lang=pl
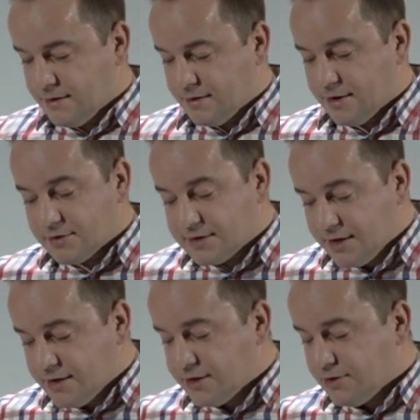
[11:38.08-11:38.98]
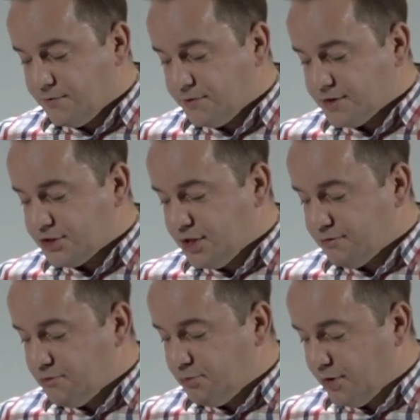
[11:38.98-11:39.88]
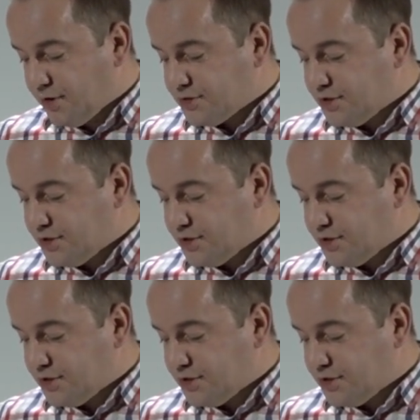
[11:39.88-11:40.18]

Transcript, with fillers: Narodzenie na nowo jest dziełem Boga,